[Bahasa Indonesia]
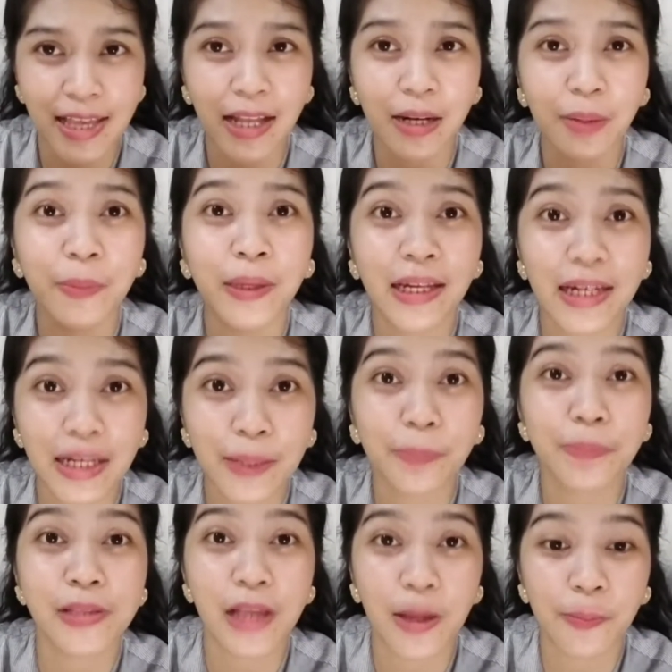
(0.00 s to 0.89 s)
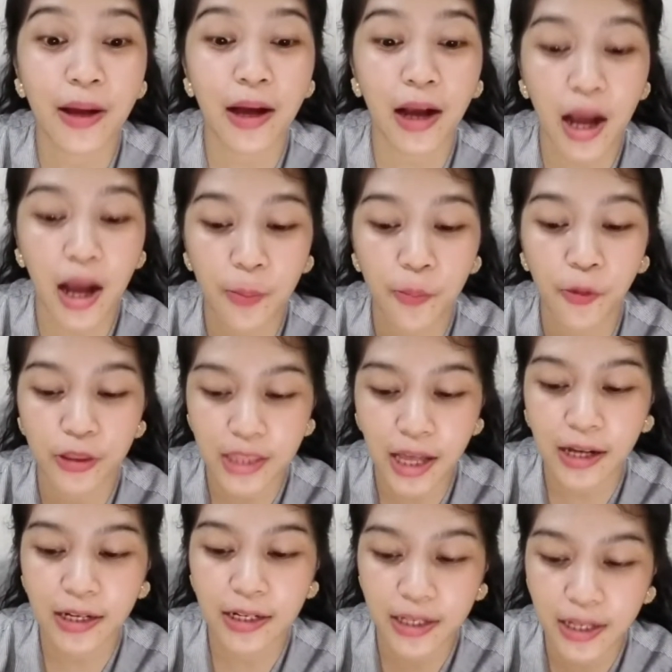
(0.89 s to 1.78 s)
mirip sama
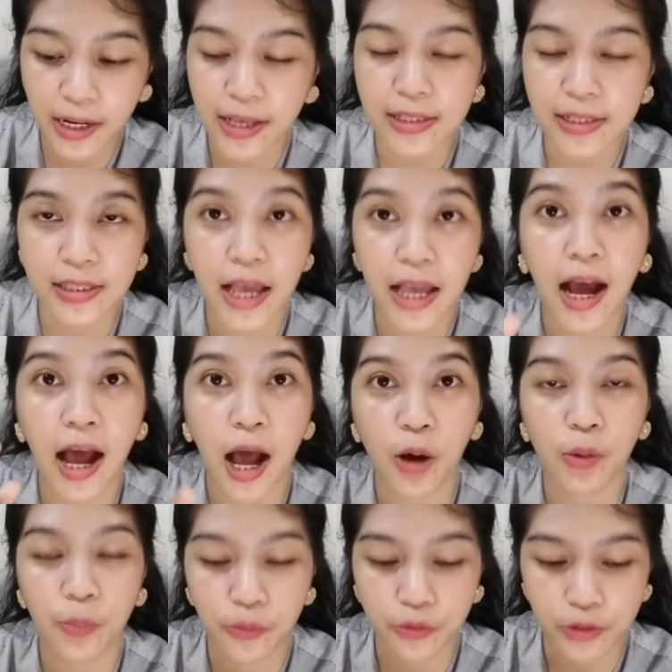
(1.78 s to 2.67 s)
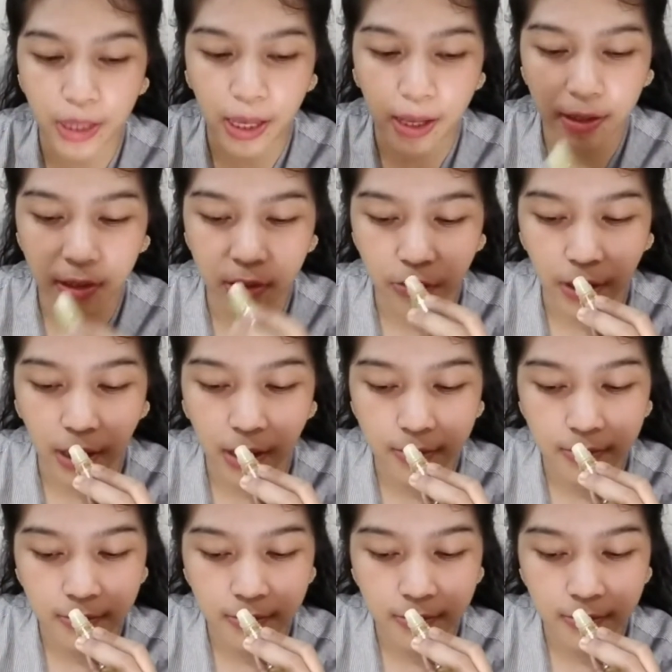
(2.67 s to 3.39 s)
kabotang the Grace yang aku punya gitu ya